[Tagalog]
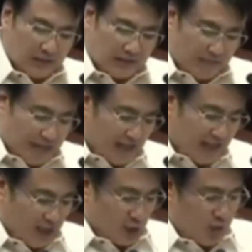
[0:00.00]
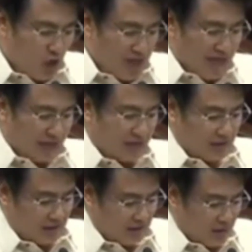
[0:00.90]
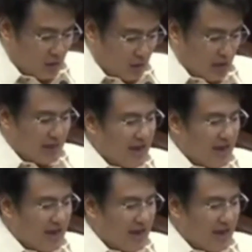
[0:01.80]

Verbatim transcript: But these bullets will